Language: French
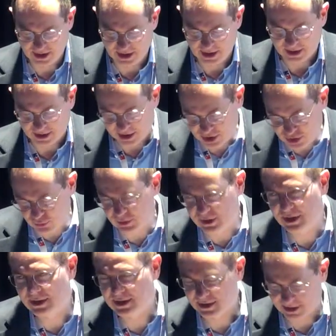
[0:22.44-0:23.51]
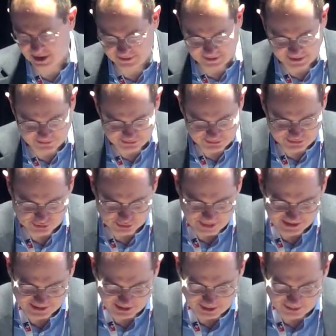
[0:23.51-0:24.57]
réjouis d'être avec vous ce
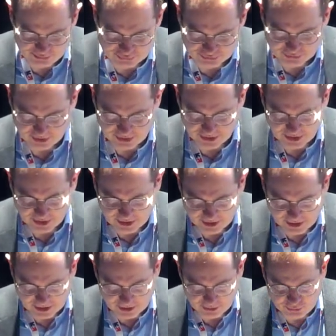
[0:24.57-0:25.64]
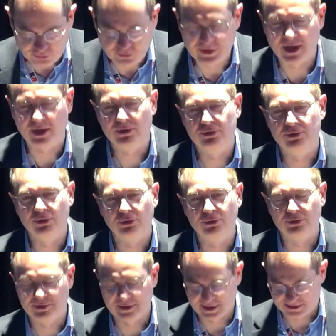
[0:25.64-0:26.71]
matin pour l'ouverture
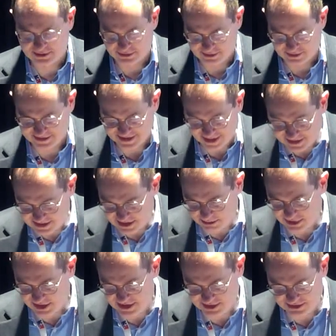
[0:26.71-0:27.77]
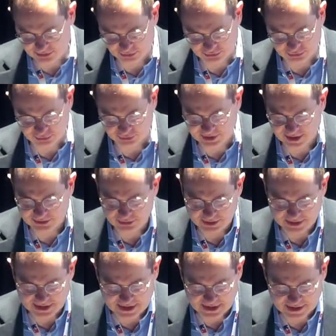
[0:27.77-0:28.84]
de cette cinquième édition de notre
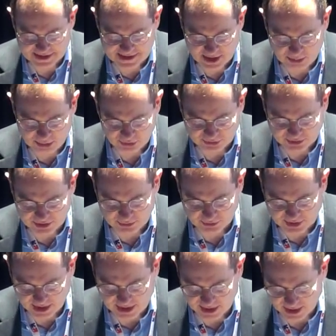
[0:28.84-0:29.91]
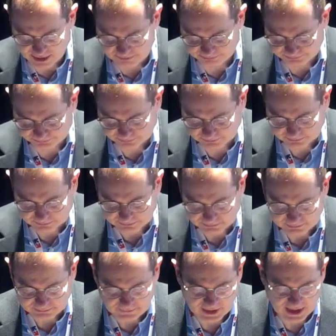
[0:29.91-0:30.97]
atelier S'implanter au Canada.
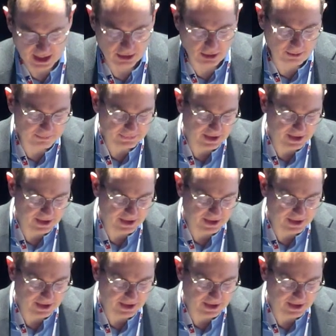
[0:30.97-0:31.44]
Alors,